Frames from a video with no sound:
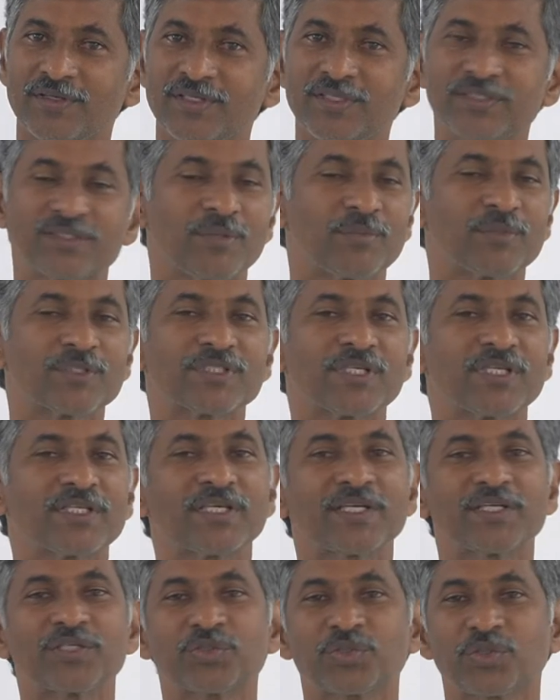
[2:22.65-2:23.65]
ఈ సమస్యలు
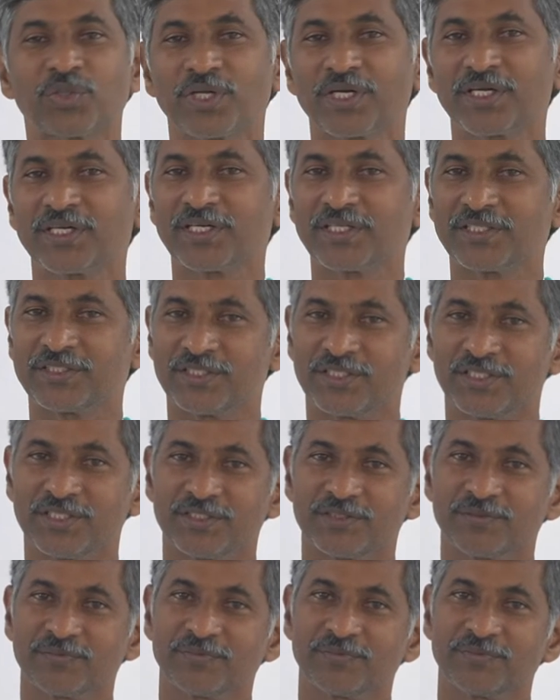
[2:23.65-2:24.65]
తగ్గించుకోవడానికి ట్రై
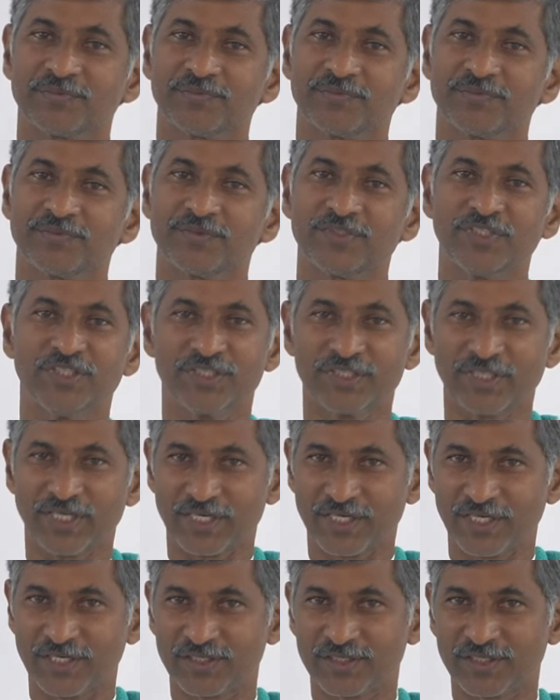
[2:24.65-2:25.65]
చేయండి తింటే
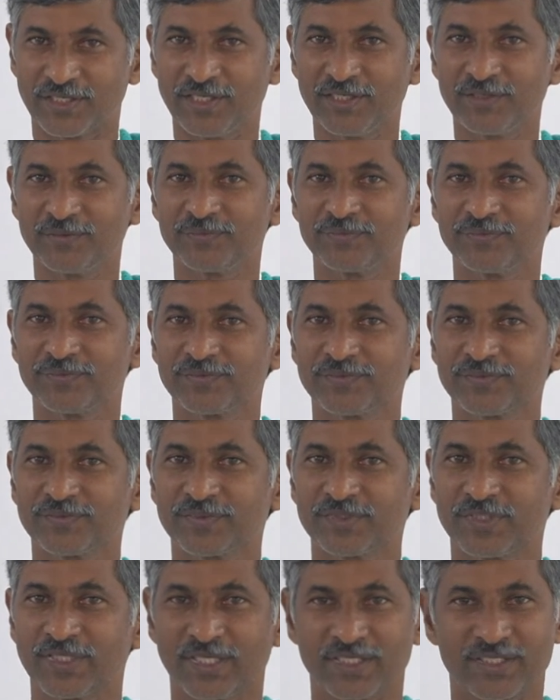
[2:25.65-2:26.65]
అరిగేట్టుగా
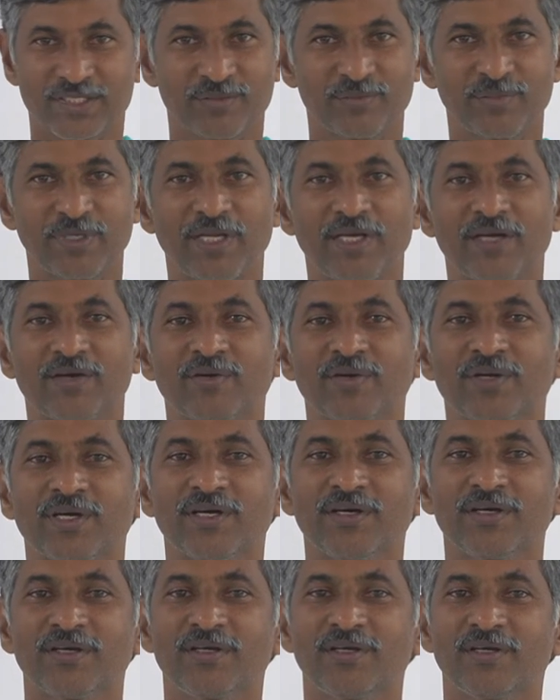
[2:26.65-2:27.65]
గ్యాస్ ట్రబుల్ లేకుండా
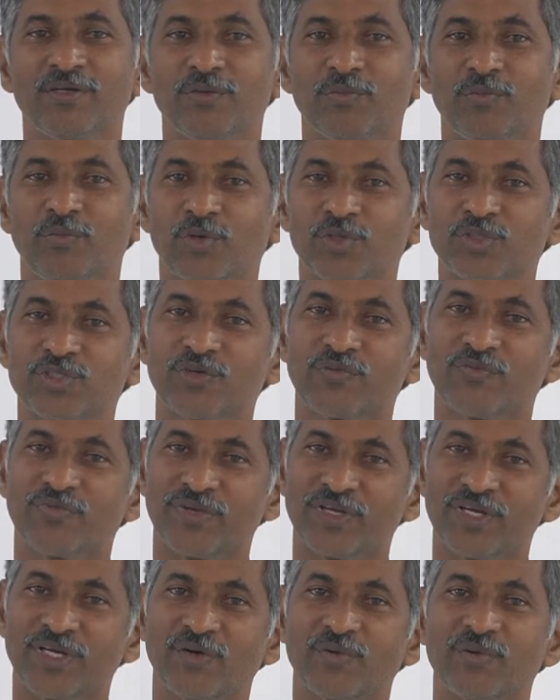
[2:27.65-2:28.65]
మోషన్
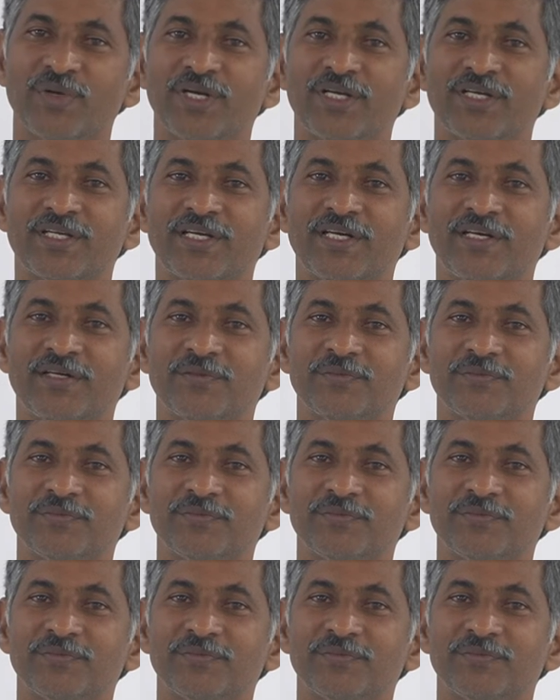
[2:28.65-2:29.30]
ఫ్రీగా ఉండేట్టుగా